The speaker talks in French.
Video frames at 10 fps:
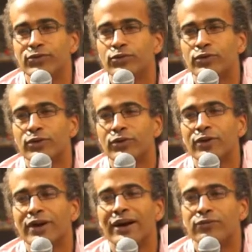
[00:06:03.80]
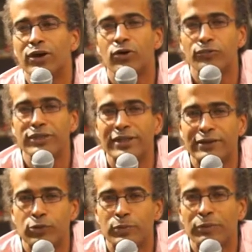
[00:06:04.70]
et donc euh, avoir envie
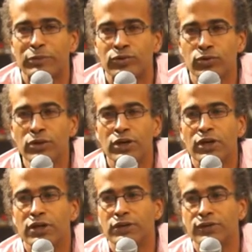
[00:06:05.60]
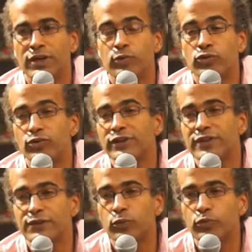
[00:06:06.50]
qu'elle se perpétue, il y a besoin
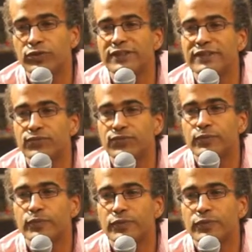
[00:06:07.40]
d'exemples positifs.